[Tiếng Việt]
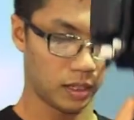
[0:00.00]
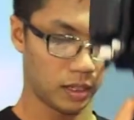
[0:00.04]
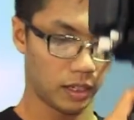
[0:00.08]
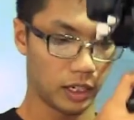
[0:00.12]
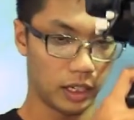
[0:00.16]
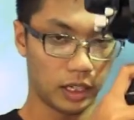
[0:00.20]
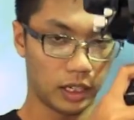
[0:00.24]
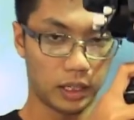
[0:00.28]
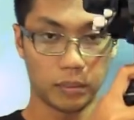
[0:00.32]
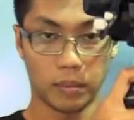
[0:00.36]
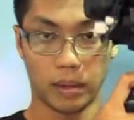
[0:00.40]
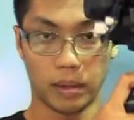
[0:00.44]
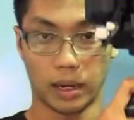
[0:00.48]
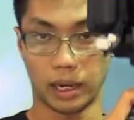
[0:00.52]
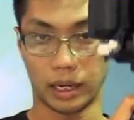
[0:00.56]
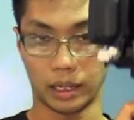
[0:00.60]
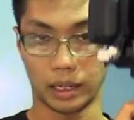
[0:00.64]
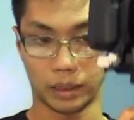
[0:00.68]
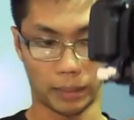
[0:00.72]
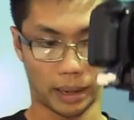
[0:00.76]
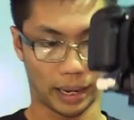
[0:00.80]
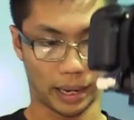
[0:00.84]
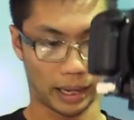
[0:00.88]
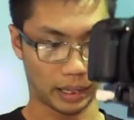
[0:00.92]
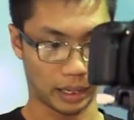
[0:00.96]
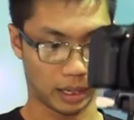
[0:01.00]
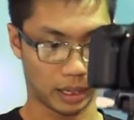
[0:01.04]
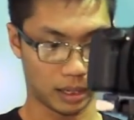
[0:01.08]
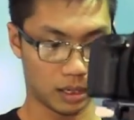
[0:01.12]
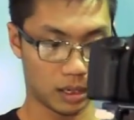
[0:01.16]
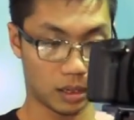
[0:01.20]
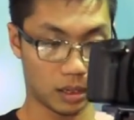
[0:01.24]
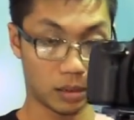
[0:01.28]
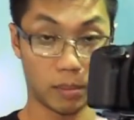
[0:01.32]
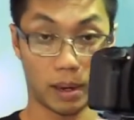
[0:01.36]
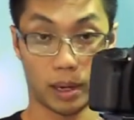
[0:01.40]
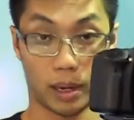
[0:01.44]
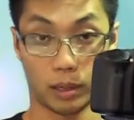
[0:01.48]
Khi mà bạn đã
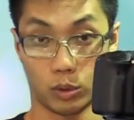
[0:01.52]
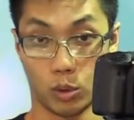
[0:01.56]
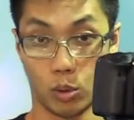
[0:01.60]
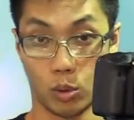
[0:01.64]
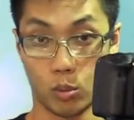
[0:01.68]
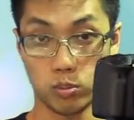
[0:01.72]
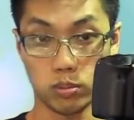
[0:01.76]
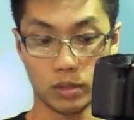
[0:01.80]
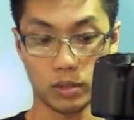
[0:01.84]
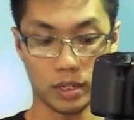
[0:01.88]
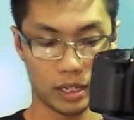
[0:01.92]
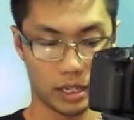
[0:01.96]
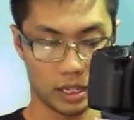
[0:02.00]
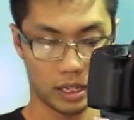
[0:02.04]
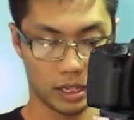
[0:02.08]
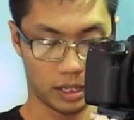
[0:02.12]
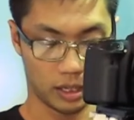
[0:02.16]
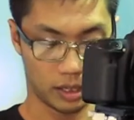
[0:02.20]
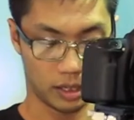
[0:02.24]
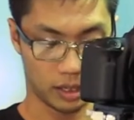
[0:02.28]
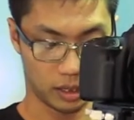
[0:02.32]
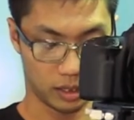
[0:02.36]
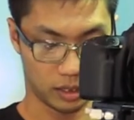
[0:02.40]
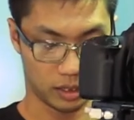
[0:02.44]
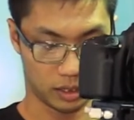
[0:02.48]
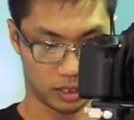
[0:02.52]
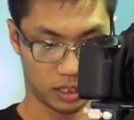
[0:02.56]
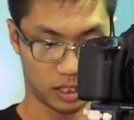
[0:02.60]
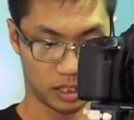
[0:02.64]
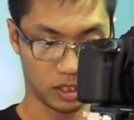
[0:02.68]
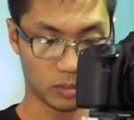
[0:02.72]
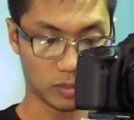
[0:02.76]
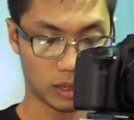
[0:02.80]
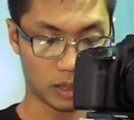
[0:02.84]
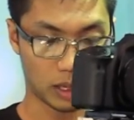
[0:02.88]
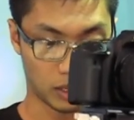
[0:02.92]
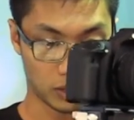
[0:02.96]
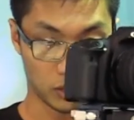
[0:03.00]
cân bằng đúng thì à, khi
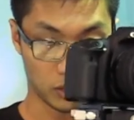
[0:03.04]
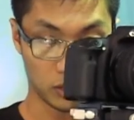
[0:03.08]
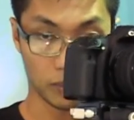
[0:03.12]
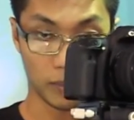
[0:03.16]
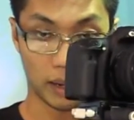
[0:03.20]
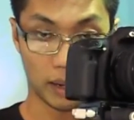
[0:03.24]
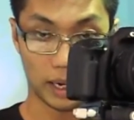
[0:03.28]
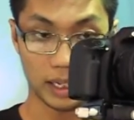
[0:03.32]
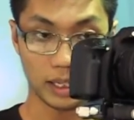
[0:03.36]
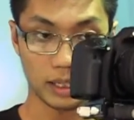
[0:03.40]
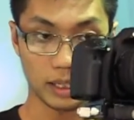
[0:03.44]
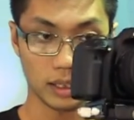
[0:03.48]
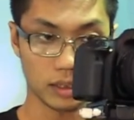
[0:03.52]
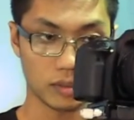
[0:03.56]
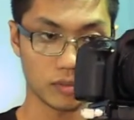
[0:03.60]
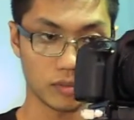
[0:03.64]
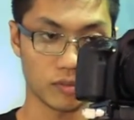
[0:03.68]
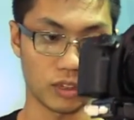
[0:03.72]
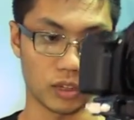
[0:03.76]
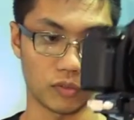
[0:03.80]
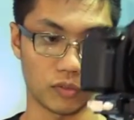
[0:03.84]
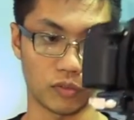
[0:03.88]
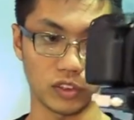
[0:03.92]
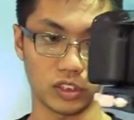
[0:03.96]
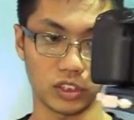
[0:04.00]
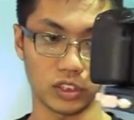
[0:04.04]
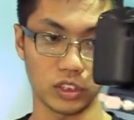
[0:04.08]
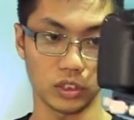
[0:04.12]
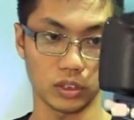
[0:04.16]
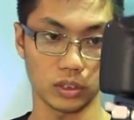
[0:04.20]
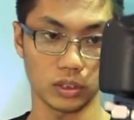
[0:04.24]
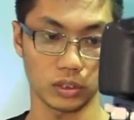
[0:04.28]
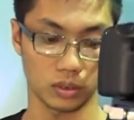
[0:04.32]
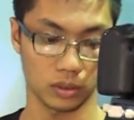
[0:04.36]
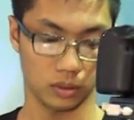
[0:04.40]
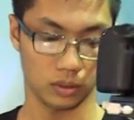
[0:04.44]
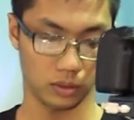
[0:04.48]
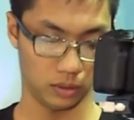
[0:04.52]
chúng ta đưa máy về phía trước
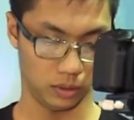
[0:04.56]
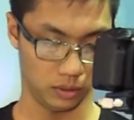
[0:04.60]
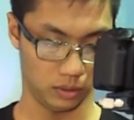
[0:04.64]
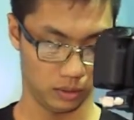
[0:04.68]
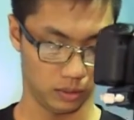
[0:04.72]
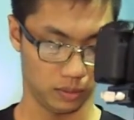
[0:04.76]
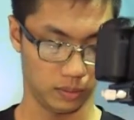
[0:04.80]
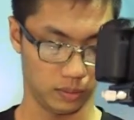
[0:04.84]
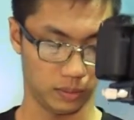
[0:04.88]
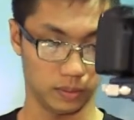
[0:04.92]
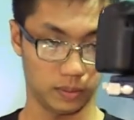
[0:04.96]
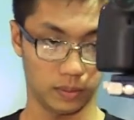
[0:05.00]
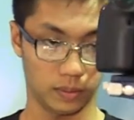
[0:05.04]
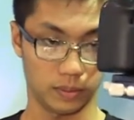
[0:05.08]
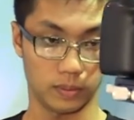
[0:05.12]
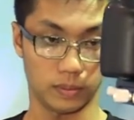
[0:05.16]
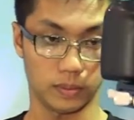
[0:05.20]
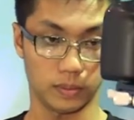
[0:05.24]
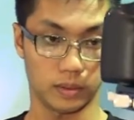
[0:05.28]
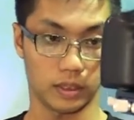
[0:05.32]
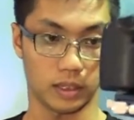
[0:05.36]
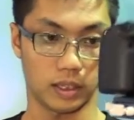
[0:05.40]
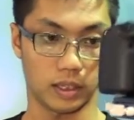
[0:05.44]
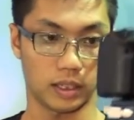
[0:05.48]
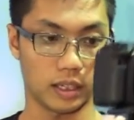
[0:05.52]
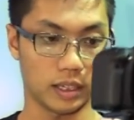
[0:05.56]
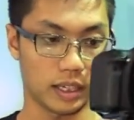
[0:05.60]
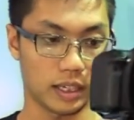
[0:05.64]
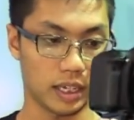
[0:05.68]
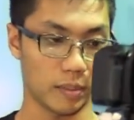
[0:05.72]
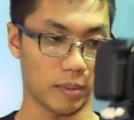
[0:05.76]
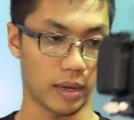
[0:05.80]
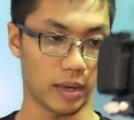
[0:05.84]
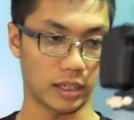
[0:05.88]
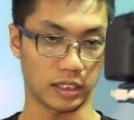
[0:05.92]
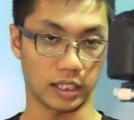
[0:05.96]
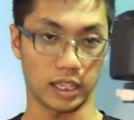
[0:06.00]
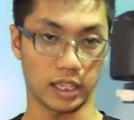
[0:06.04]

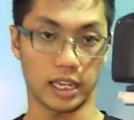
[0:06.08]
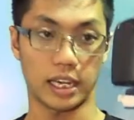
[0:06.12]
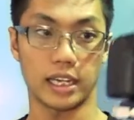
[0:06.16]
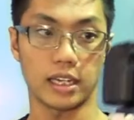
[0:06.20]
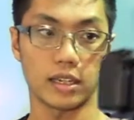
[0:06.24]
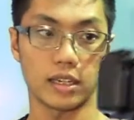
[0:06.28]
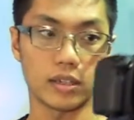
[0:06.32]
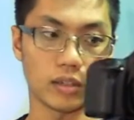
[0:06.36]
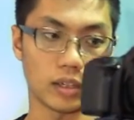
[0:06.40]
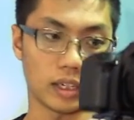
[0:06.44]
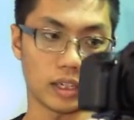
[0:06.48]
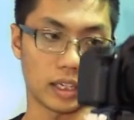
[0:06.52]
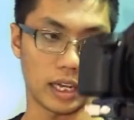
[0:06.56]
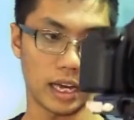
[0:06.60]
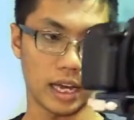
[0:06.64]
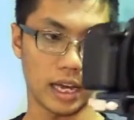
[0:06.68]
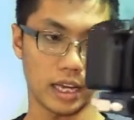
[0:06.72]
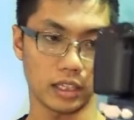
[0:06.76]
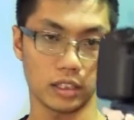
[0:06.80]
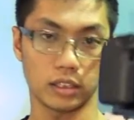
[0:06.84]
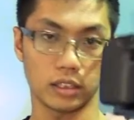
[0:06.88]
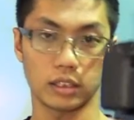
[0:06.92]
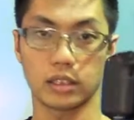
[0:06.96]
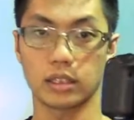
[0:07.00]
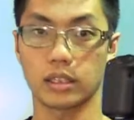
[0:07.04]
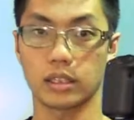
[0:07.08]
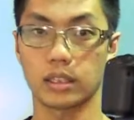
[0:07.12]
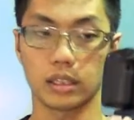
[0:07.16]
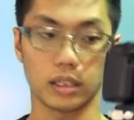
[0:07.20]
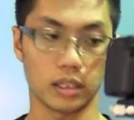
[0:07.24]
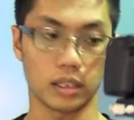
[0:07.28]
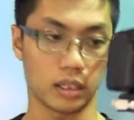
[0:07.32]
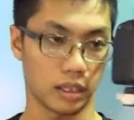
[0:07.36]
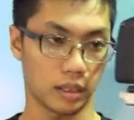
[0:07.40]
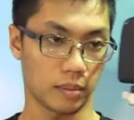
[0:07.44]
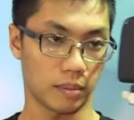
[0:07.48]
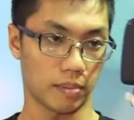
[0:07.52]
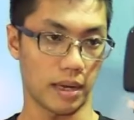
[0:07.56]
Các bạn sẽ thấy được cái
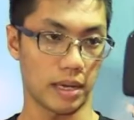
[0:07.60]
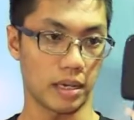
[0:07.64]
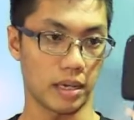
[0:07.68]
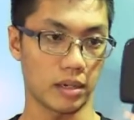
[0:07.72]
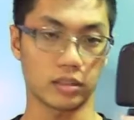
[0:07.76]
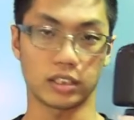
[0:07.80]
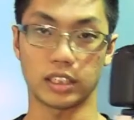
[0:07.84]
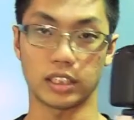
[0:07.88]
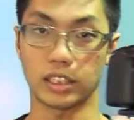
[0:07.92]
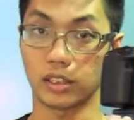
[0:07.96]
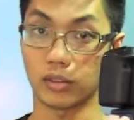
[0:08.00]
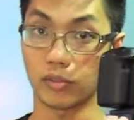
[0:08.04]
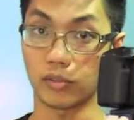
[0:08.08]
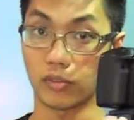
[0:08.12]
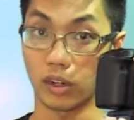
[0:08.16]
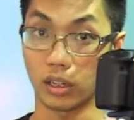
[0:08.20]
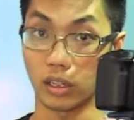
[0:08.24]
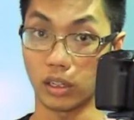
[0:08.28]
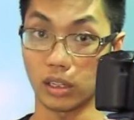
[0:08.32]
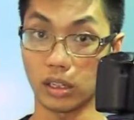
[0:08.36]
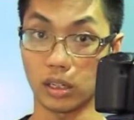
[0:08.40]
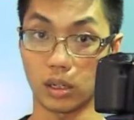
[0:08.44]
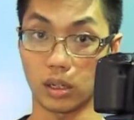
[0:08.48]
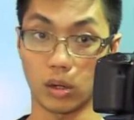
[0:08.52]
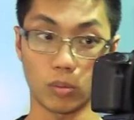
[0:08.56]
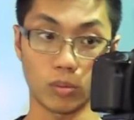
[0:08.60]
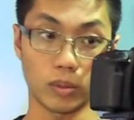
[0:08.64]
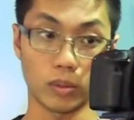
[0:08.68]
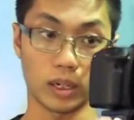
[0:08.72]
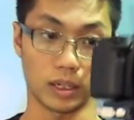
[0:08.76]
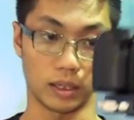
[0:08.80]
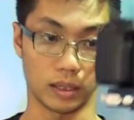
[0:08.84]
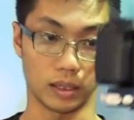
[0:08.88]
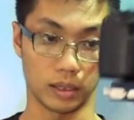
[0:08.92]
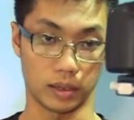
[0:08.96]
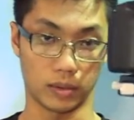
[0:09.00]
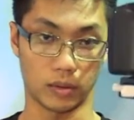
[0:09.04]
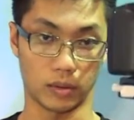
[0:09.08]
máy nó sẽ vẫn rất là ổn
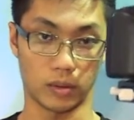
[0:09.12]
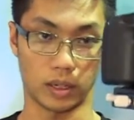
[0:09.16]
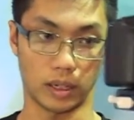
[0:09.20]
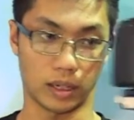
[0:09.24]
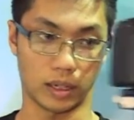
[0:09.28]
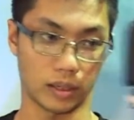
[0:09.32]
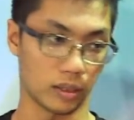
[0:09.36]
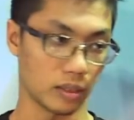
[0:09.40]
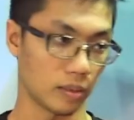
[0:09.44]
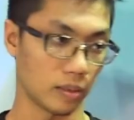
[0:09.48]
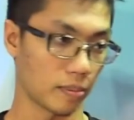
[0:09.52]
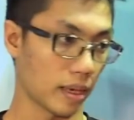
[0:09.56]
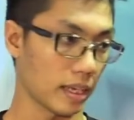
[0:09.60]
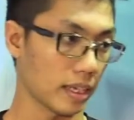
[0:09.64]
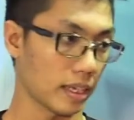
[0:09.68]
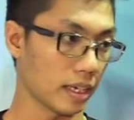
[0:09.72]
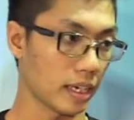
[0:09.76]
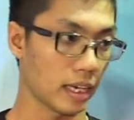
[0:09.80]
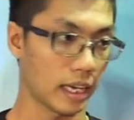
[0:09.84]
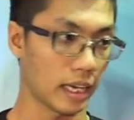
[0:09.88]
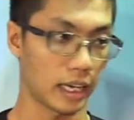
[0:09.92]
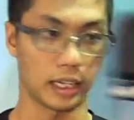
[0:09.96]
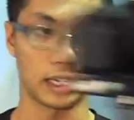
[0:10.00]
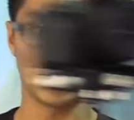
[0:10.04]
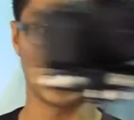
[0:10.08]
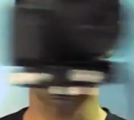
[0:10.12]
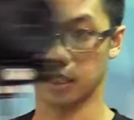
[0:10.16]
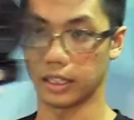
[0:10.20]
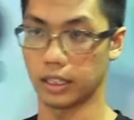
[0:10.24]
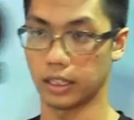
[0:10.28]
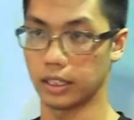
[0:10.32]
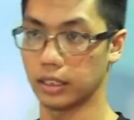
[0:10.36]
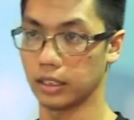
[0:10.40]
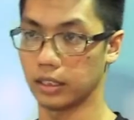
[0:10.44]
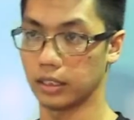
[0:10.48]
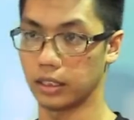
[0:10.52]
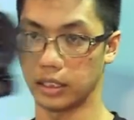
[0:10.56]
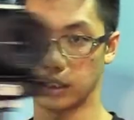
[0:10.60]
định Hoặc là đưa máy như thế này
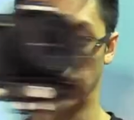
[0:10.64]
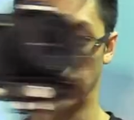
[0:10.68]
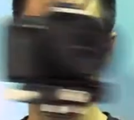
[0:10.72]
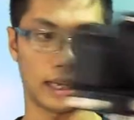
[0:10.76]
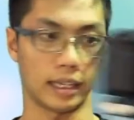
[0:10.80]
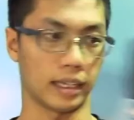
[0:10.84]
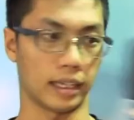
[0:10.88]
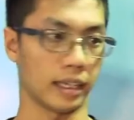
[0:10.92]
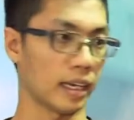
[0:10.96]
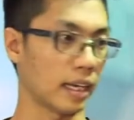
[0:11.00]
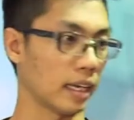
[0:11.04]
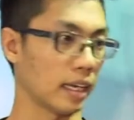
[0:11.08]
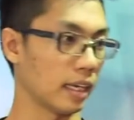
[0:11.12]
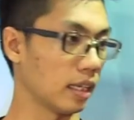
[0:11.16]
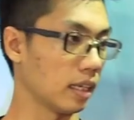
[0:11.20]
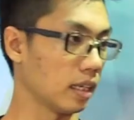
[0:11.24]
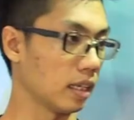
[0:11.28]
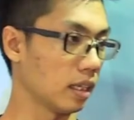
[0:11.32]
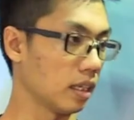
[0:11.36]
Như thế này